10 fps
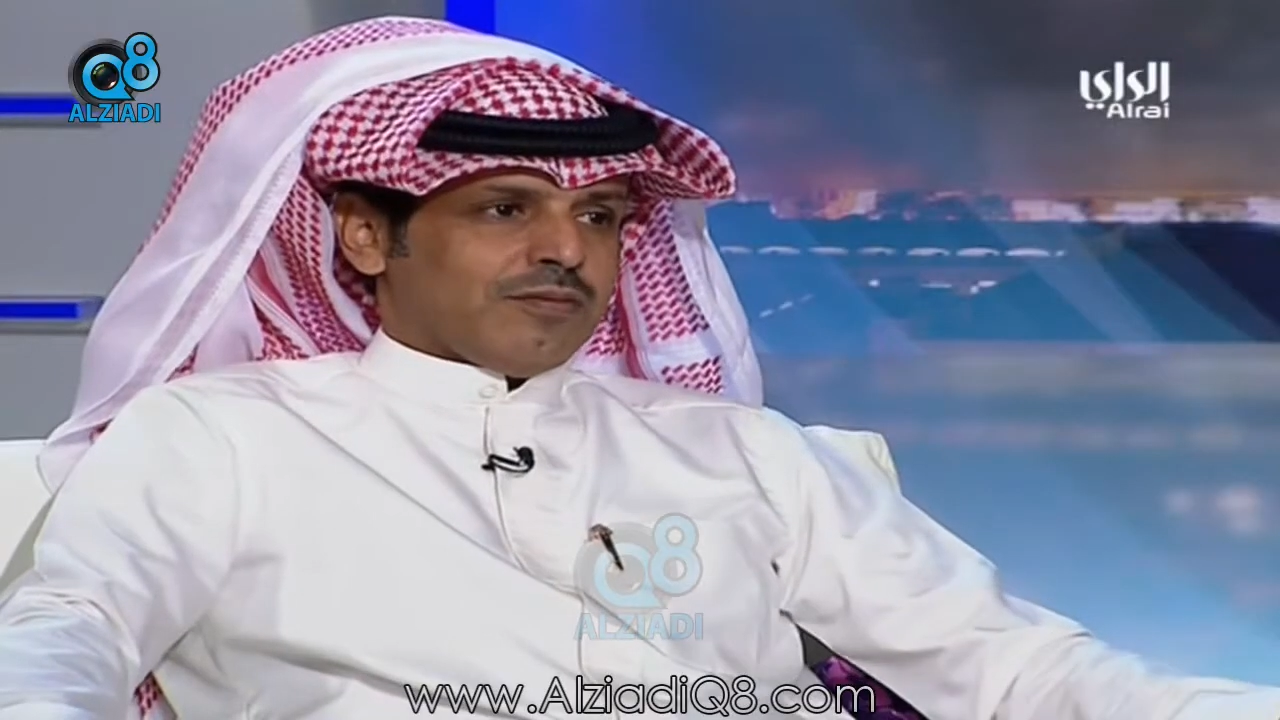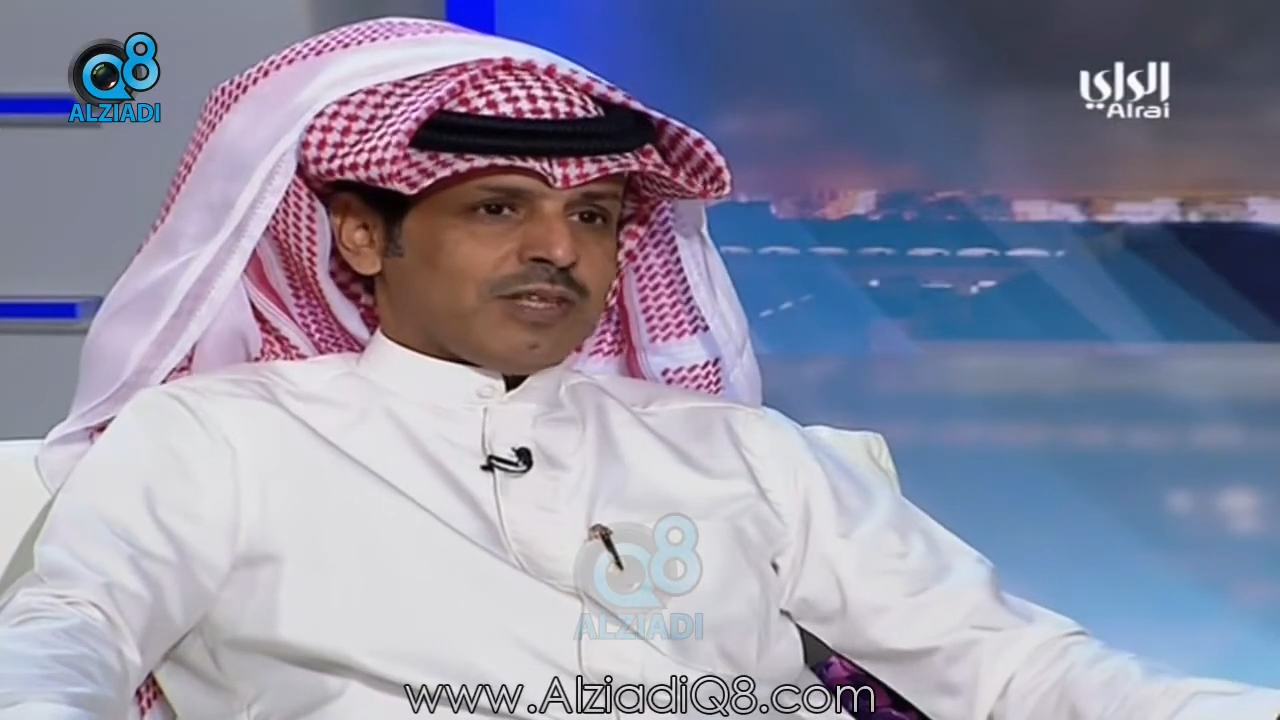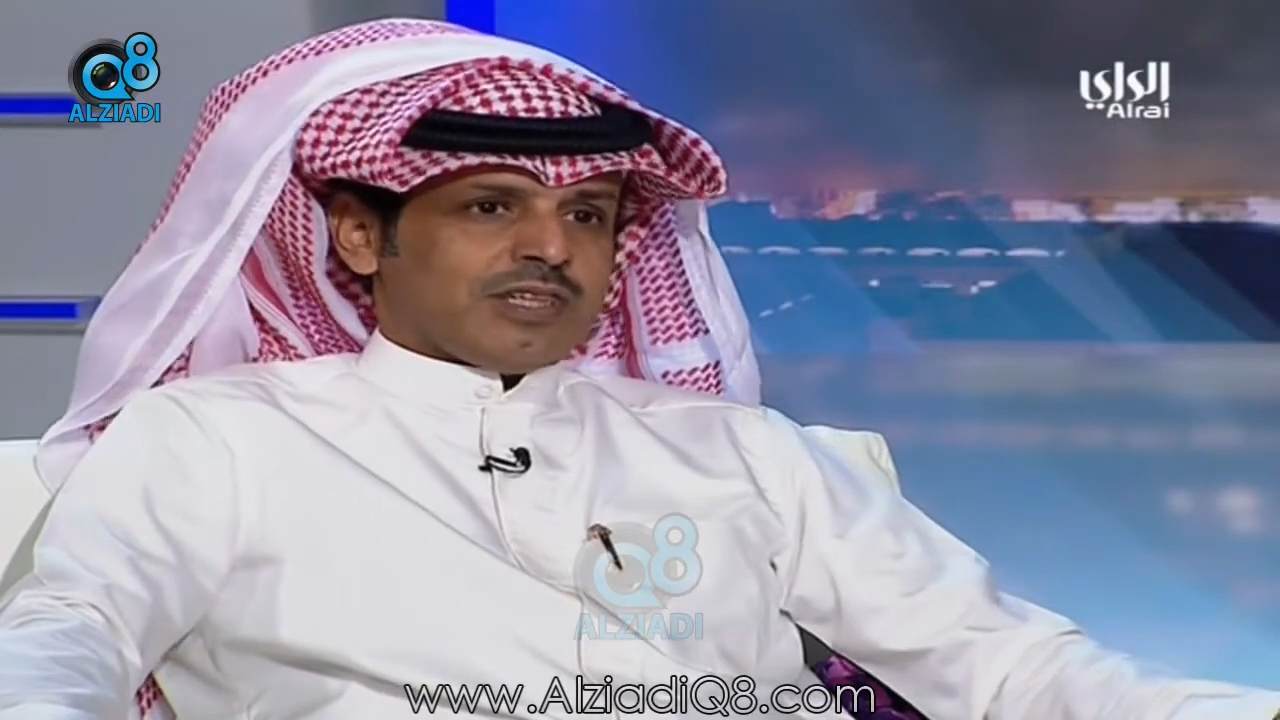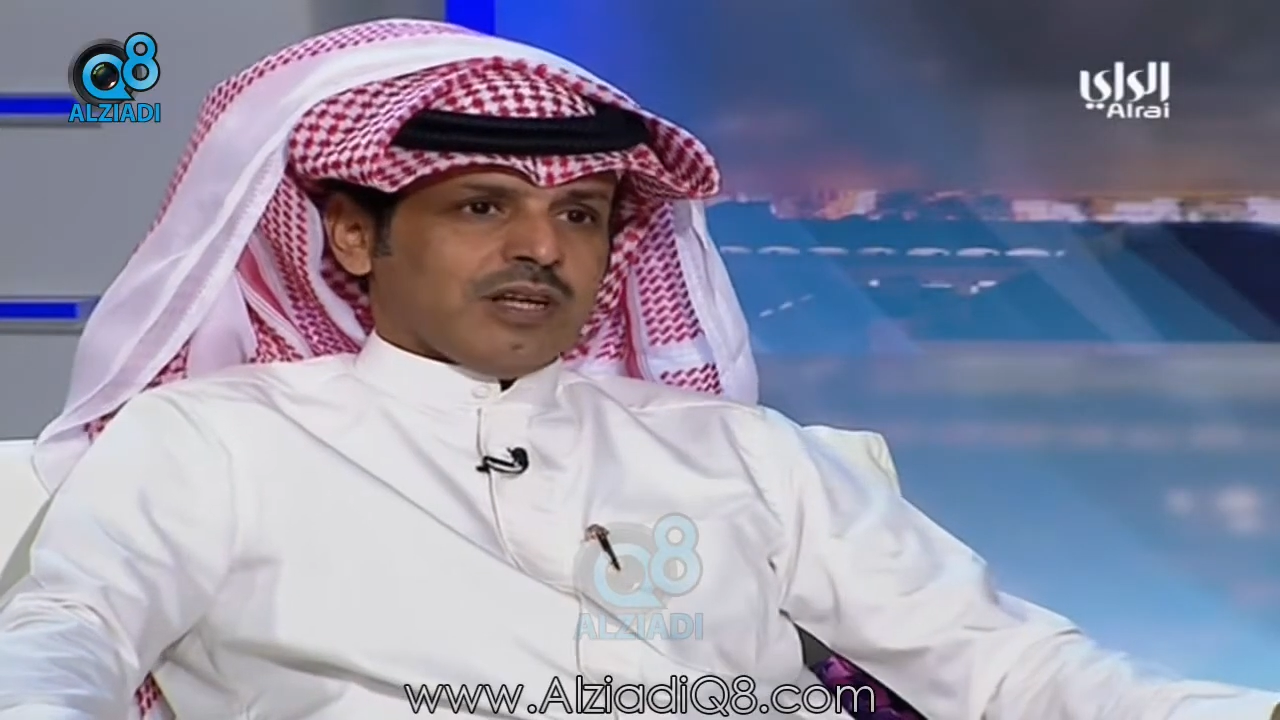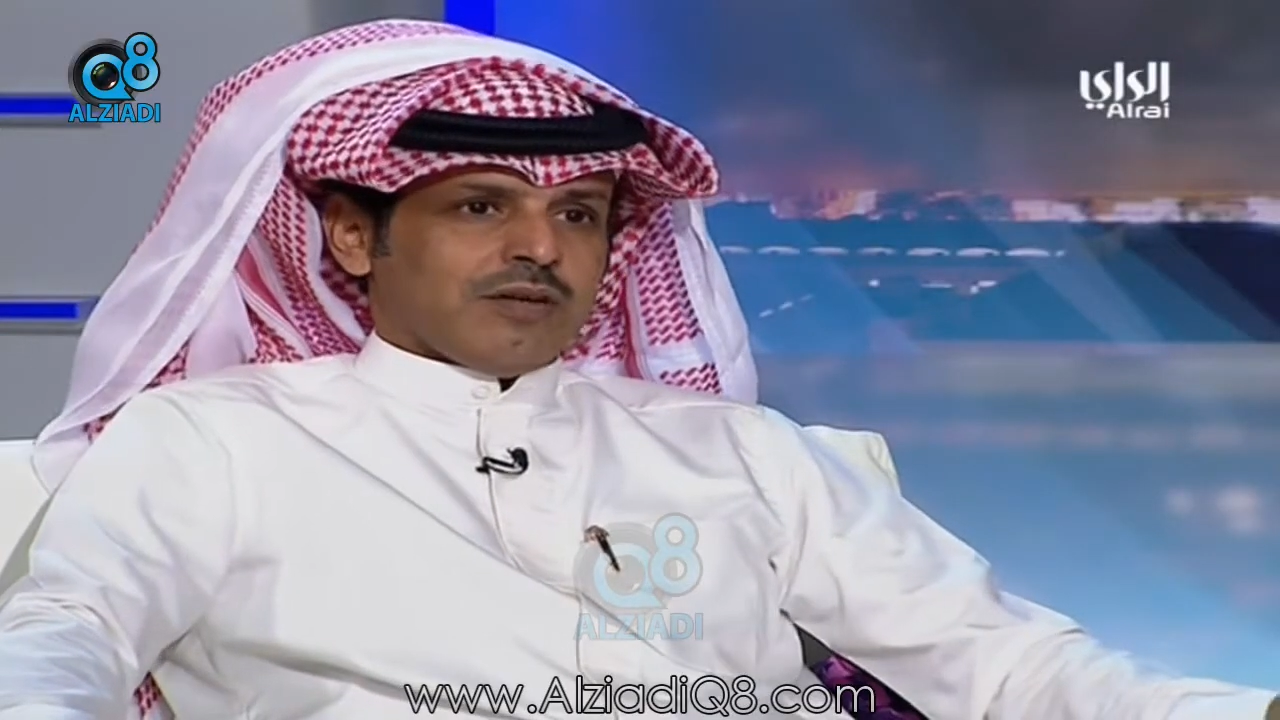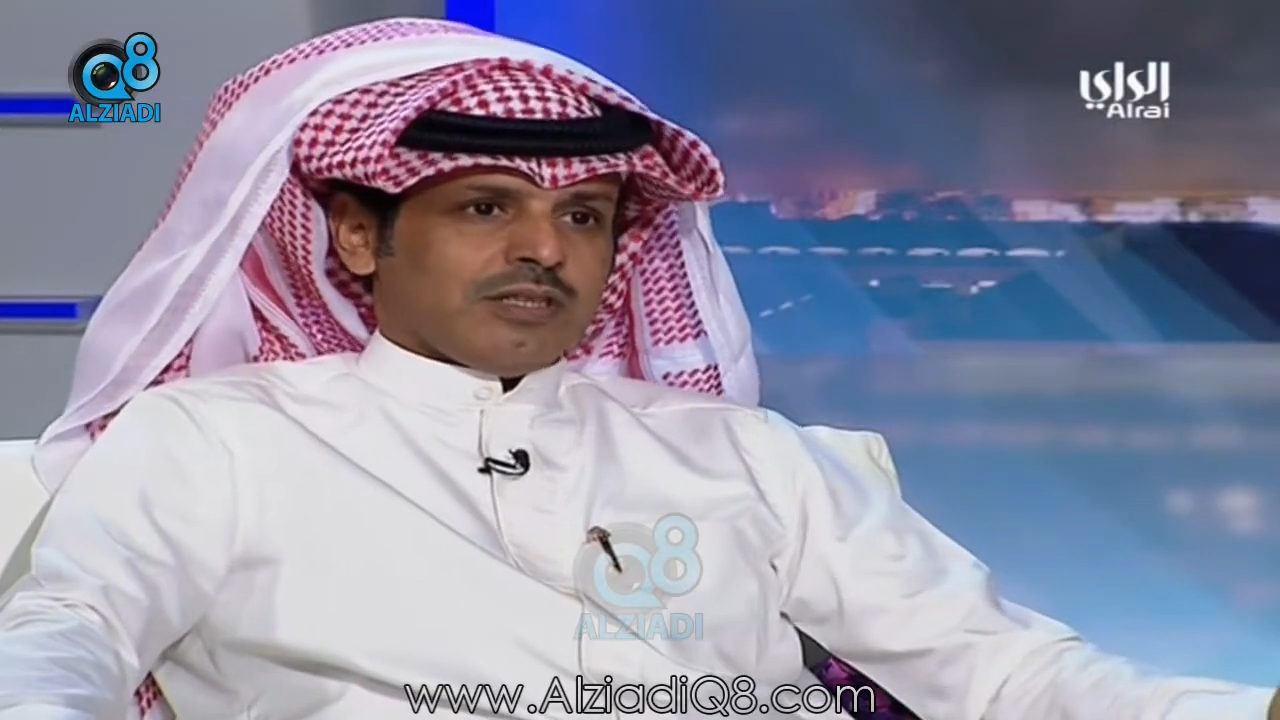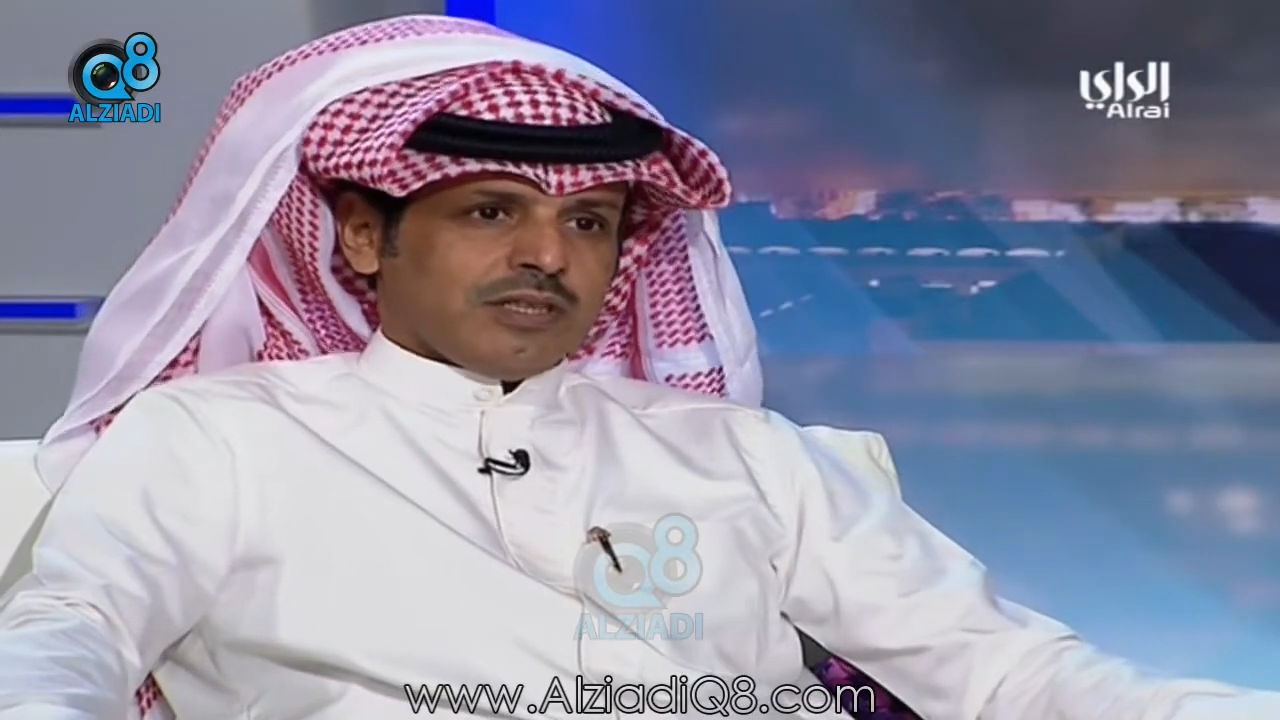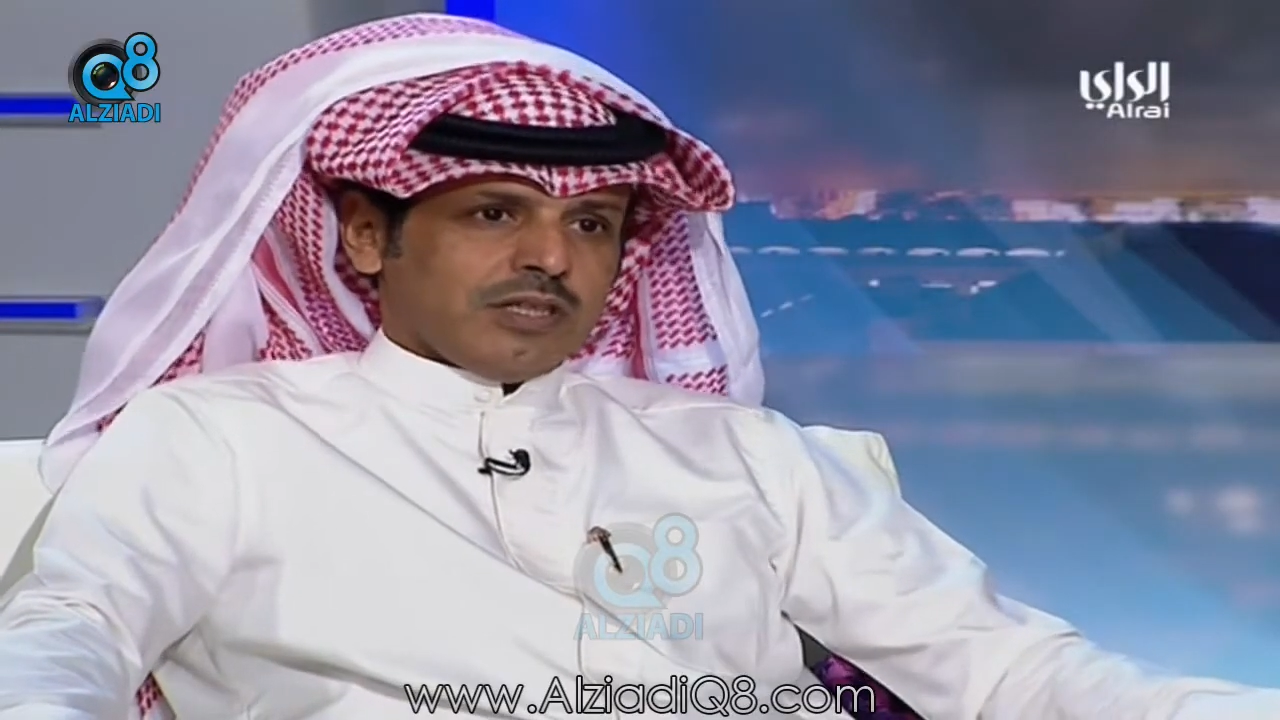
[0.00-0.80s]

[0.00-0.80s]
مجال هي